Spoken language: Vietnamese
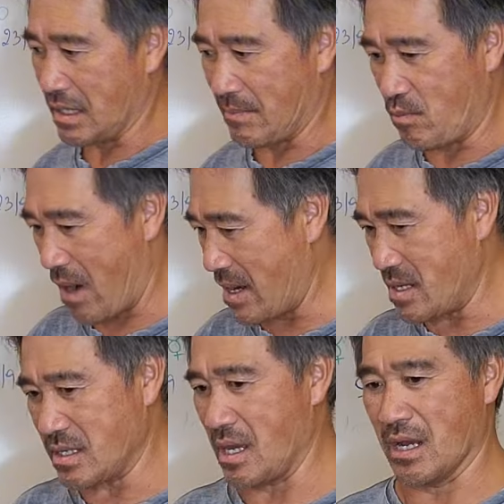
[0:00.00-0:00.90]
năm ngoái
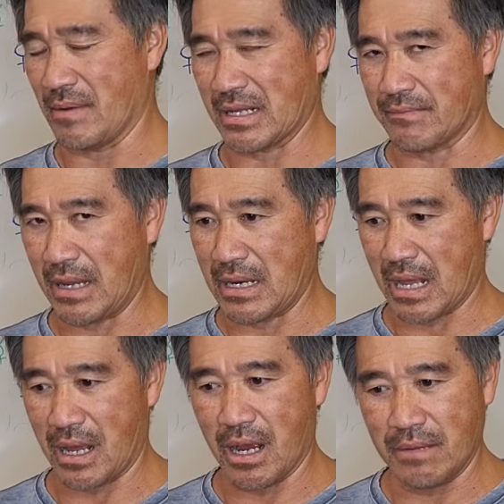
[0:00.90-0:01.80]
đến giờ bạn cảm thấy là
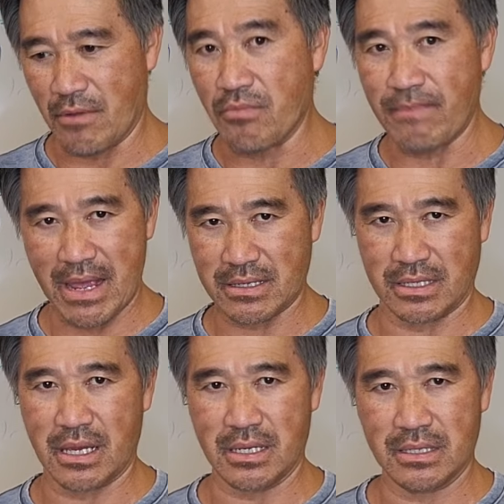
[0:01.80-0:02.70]
hơi mong men này
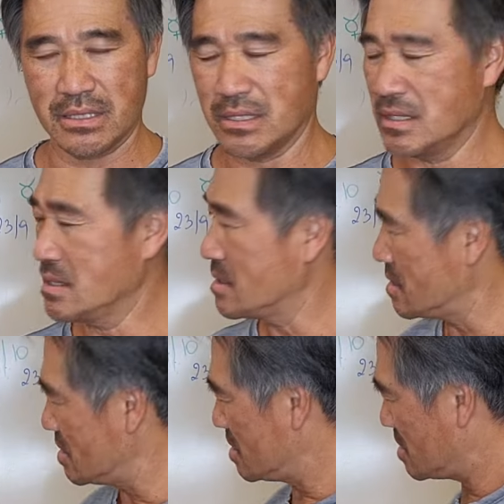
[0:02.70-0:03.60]
nha
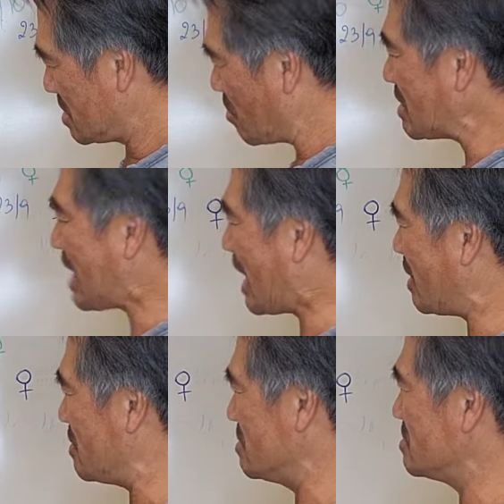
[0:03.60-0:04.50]
không có sai đâu